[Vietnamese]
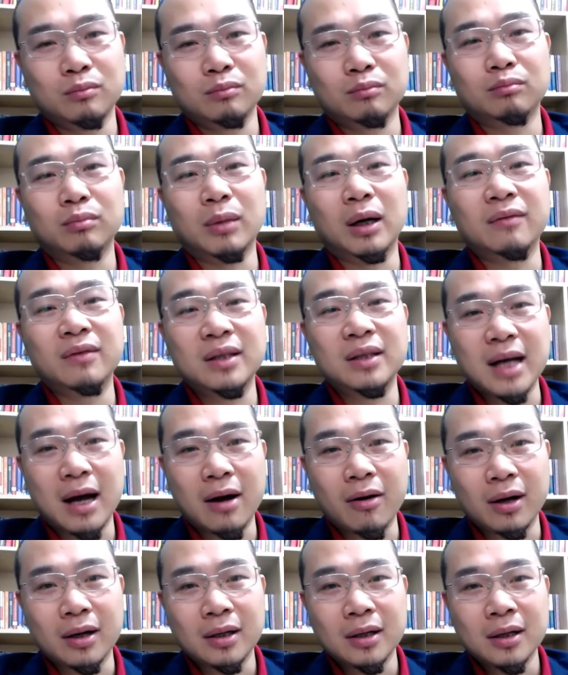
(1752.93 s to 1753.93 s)
Bởi vì sao
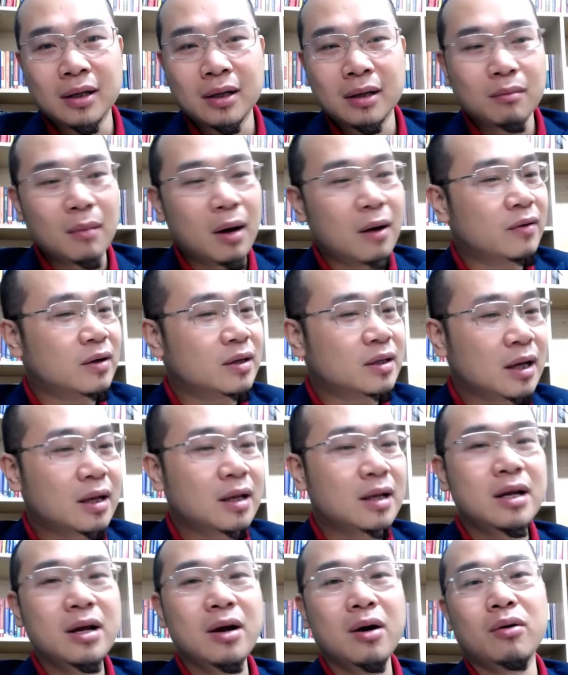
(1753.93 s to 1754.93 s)
ạ? Bởi vì rất
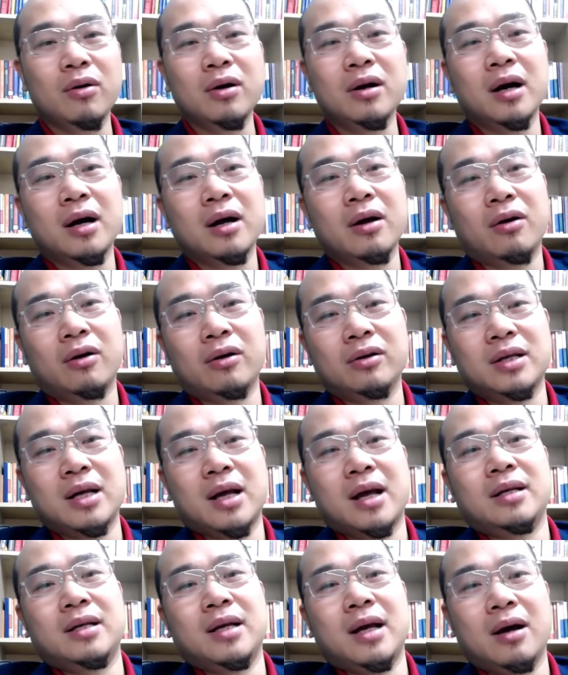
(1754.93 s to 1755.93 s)
nhiều người họ
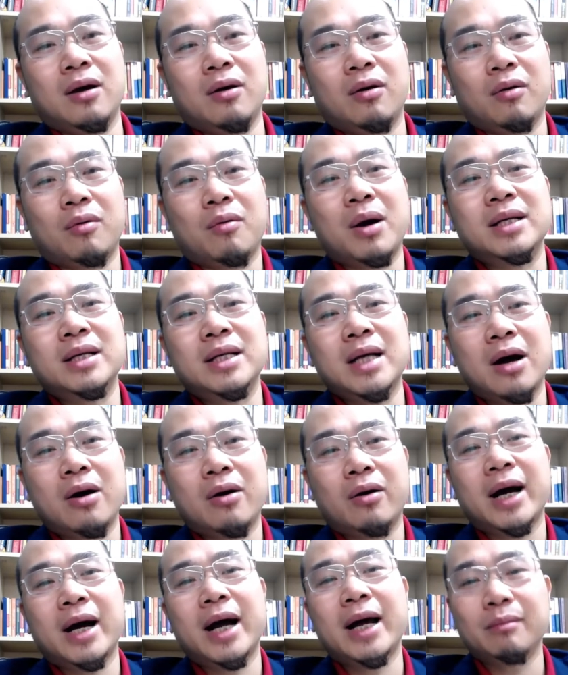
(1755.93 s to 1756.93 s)
sẽ gì ạ? Họ quay ra
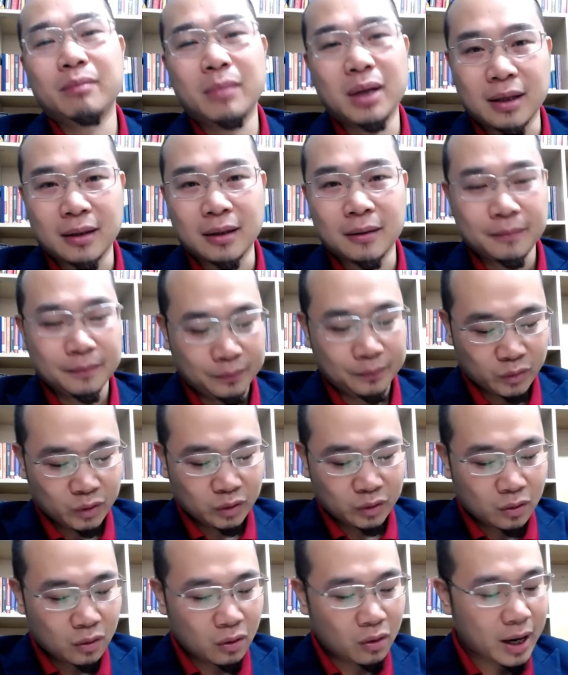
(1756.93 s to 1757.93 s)
họ ghét mình.
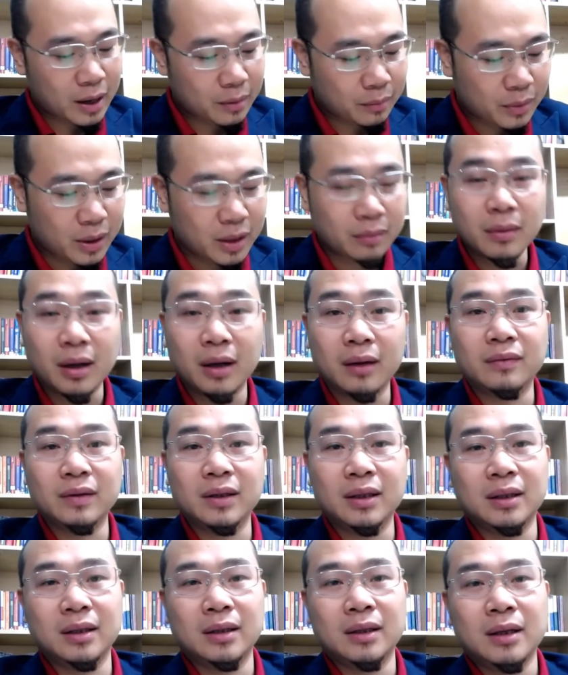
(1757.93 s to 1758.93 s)
Họ ghét mình bởi
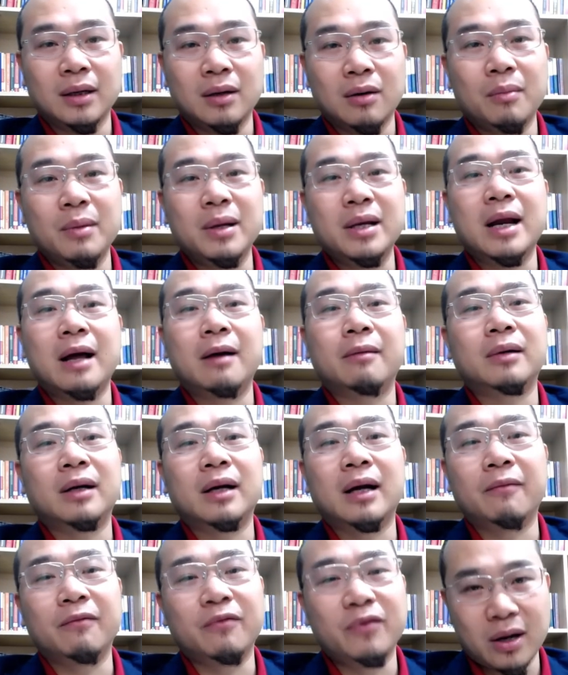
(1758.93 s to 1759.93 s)
vì mình làm
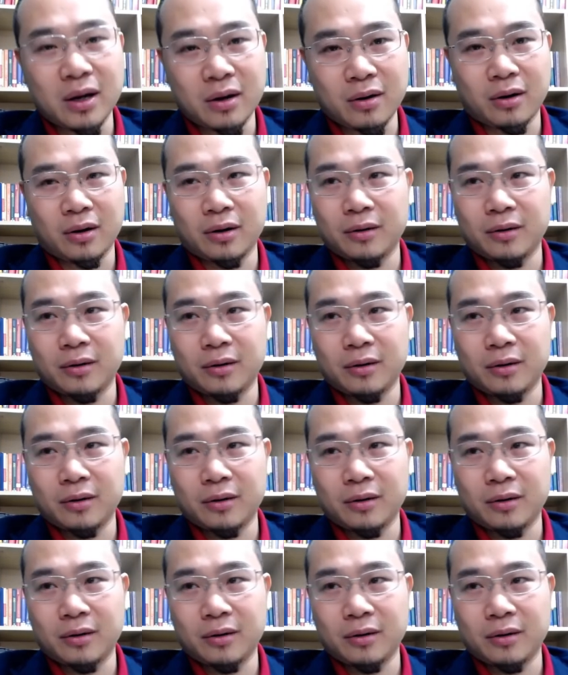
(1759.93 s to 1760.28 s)
làm phiền họ.